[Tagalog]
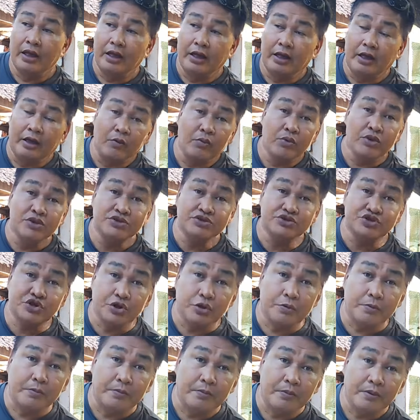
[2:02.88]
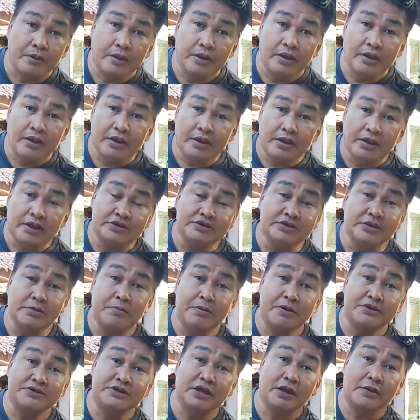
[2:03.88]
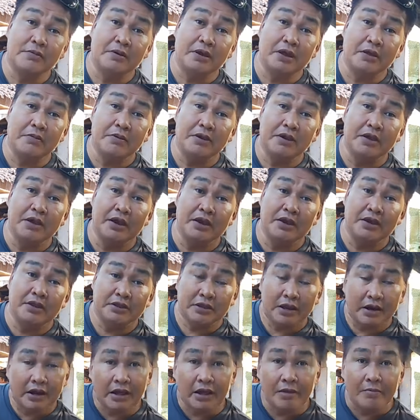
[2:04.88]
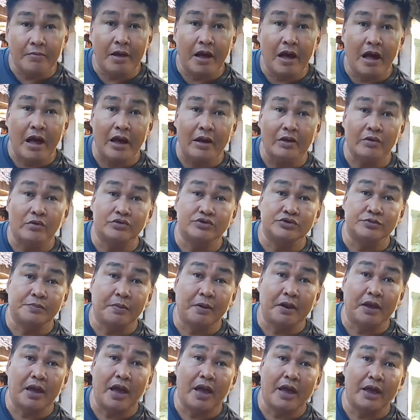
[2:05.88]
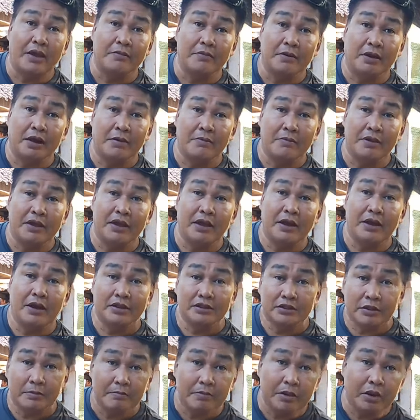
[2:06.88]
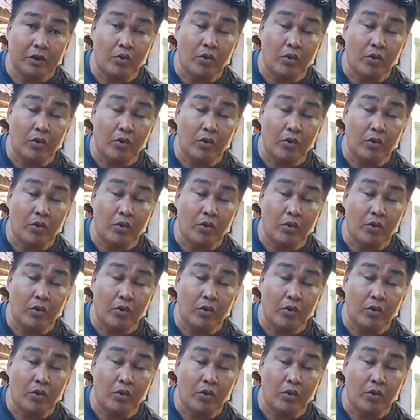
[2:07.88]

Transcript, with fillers: uh, ah, with germs. Kasi basa, mga kaibigan, eh, talagang mahalo sa pagkain, mga kaibigan. At ang